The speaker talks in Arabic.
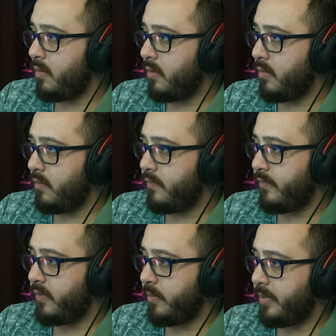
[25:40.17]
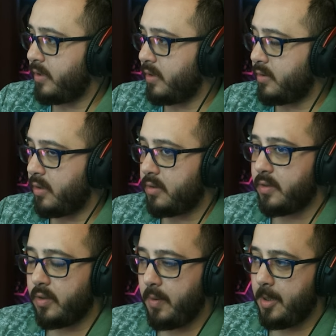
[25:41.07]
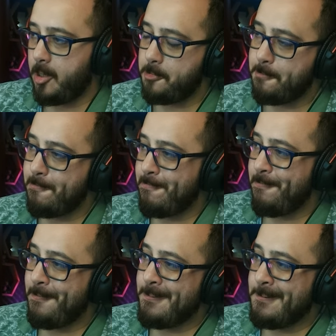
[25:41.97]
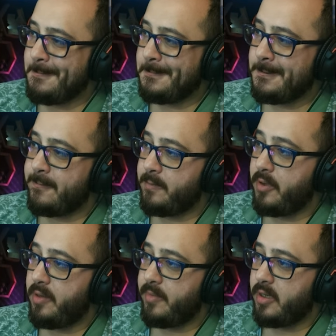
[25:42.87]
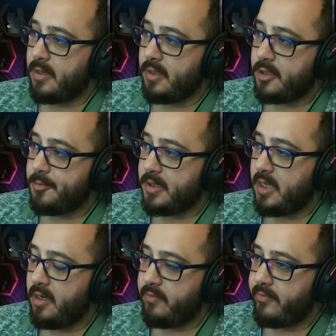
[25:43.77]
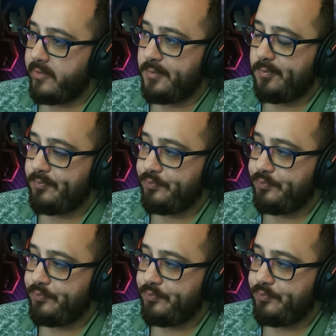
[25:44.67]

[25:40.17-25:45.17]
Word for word: اوكي فابريكيتر اعطينا واحدة نشوف البوليمر قديش بتكلف